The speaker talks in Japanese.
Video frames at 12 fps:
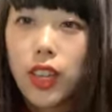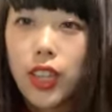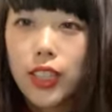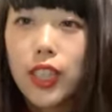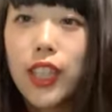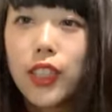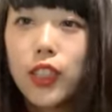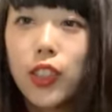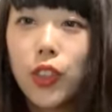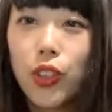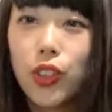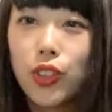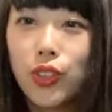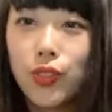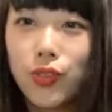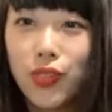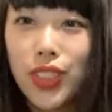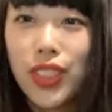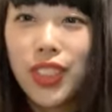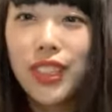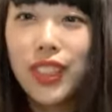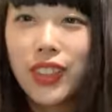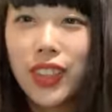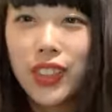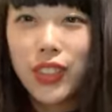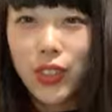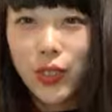明日行くのみんな来てくれるの